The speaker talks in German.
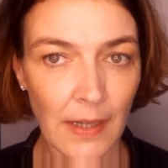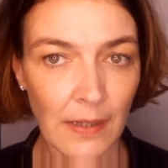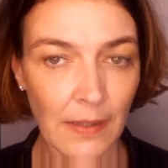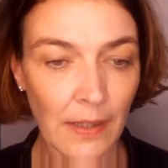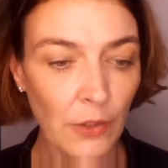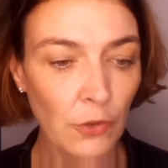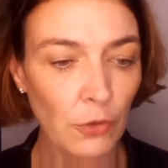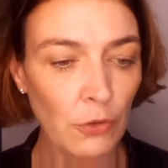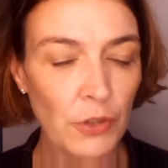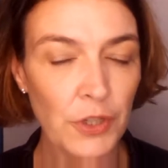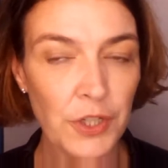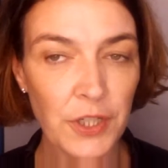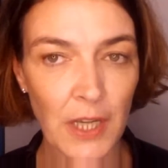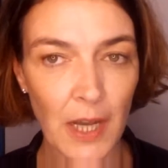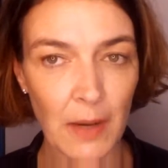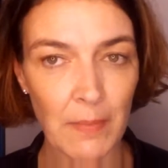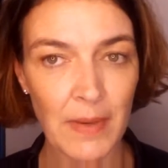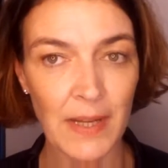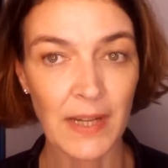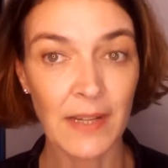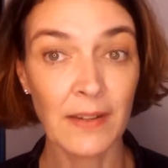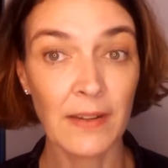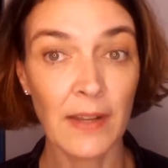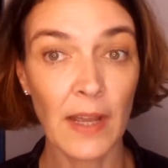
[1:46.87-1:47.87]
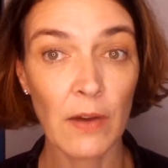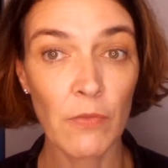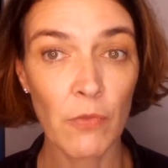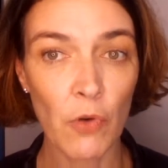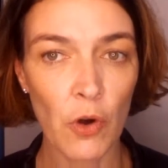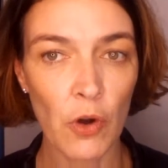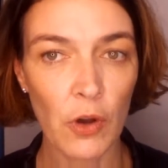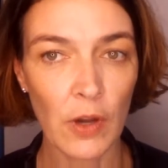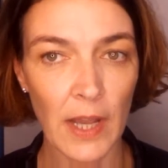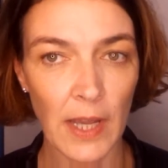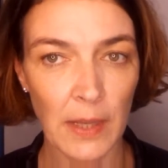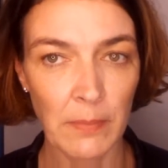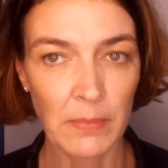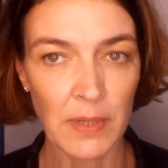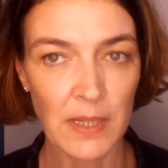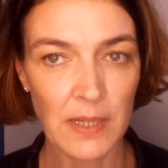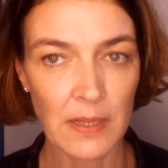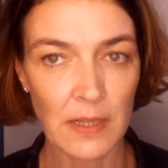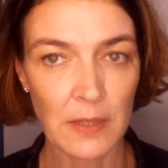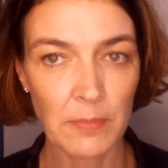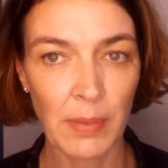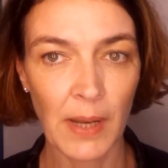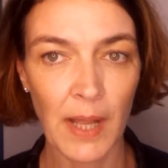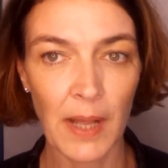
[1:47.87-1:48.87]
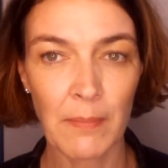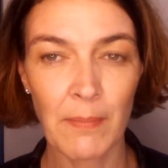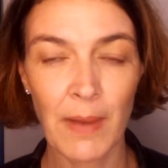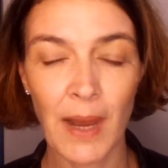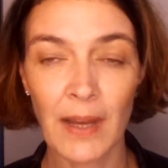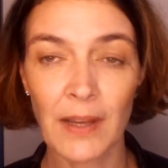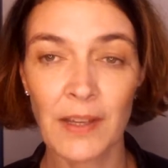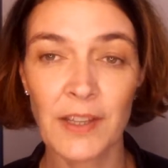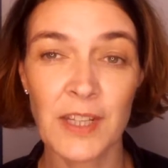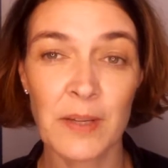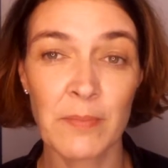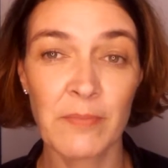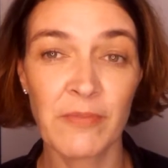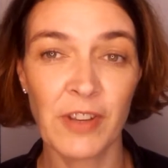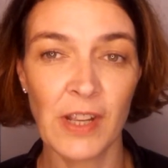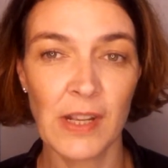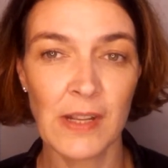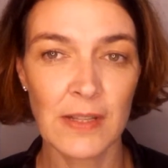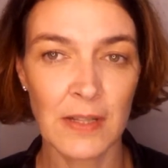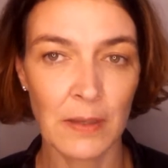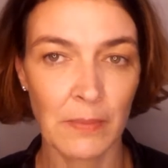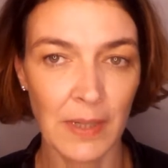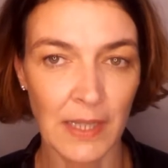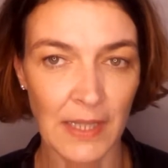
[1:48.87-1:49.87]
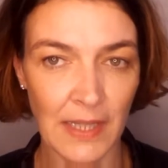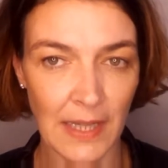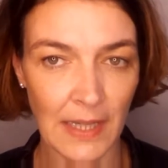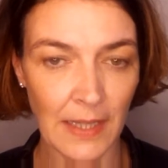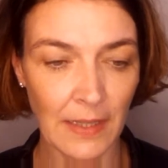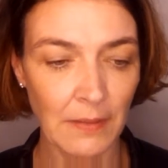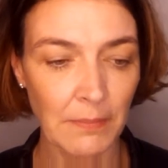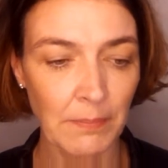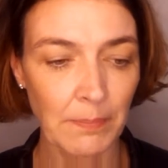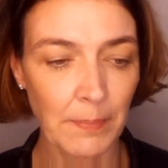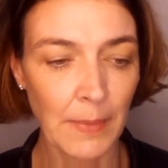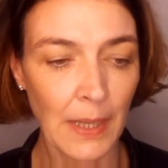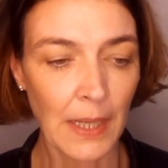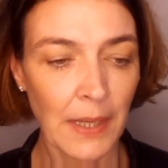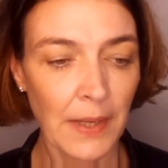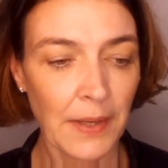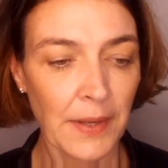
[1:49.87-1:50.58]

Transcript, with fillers: Natürlich kann man in der Woche keinen Businessplan machen, ich empfehle es aber jedem,